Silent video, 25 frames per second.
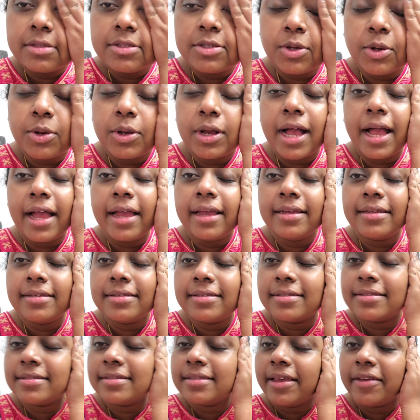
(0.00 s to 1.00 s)

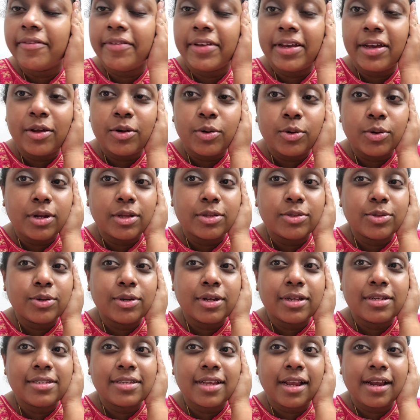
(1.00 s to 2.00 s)
तो का रोना
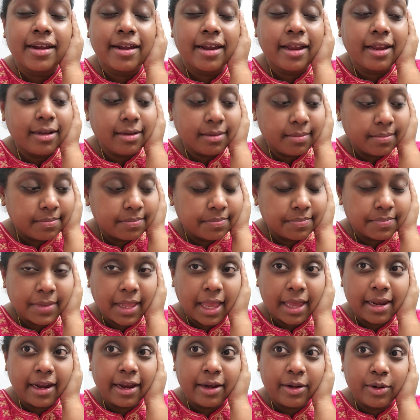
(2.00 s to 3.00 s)
रोना चल रहा है
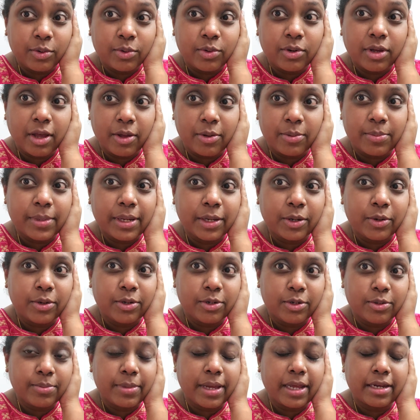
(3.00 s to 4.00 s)
एंड आई डोंट नो हाउ एम आई
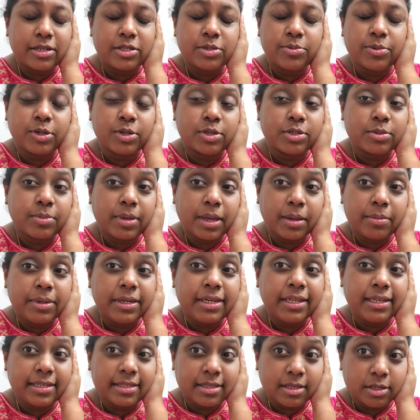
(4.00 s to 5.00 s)
गोइंग टू मैनेज बिकॉज मैं भी
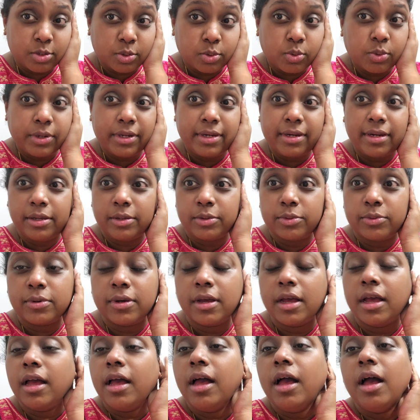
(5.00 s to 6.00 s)
ठीक से सो ही नहीं
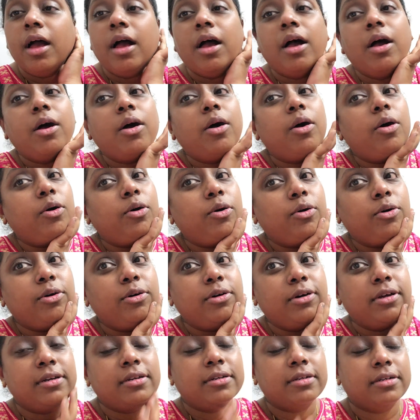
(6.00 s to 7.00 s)
हूँ
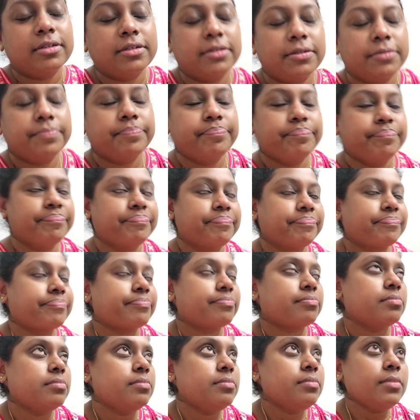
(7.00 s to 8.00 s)
और
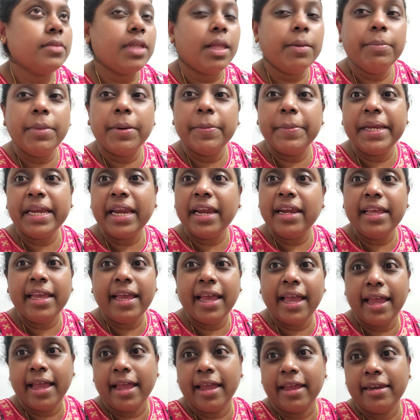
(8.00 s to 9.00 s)
um, मम्मी डैडी
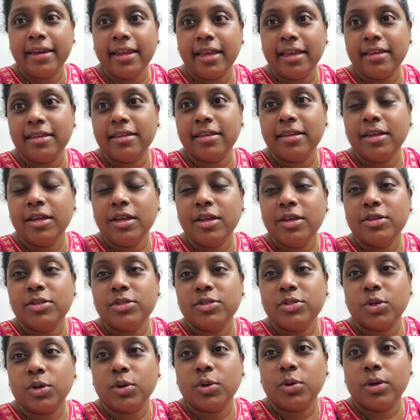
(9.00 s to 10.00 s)
है नहीं
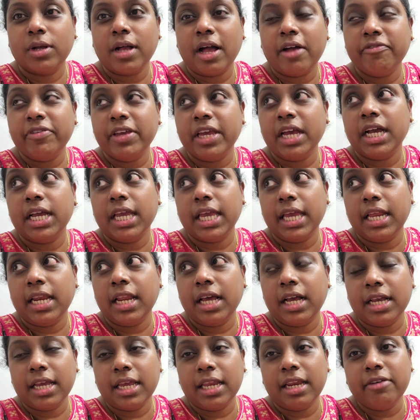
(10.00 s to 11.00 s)
सो so, काफ़ी
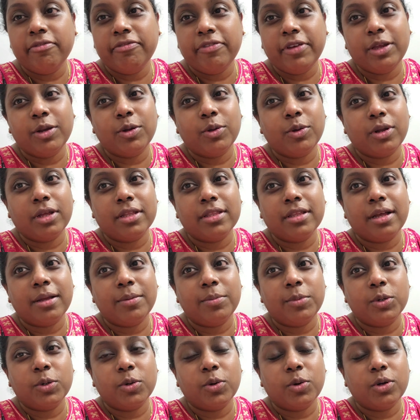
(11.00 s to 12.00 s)
अकेला अकेला फील हो रहा था
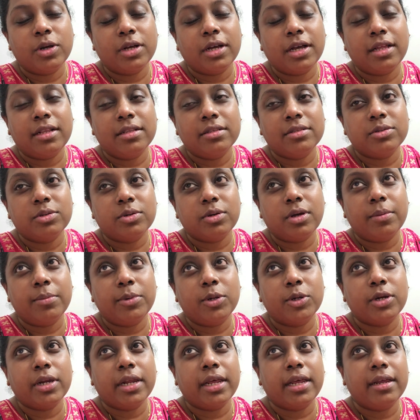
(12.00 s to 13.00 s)
हम लोगों को कल तो हम
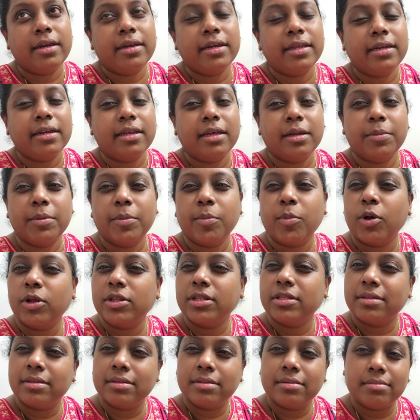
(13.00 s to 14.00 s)
लोग ने डिनर भी
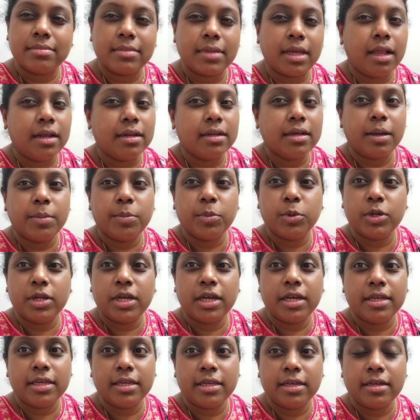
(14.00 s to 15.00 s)
बहुत हल्का
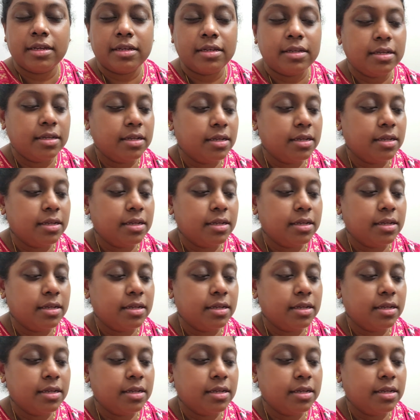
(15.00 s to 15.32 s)
पुल्का किया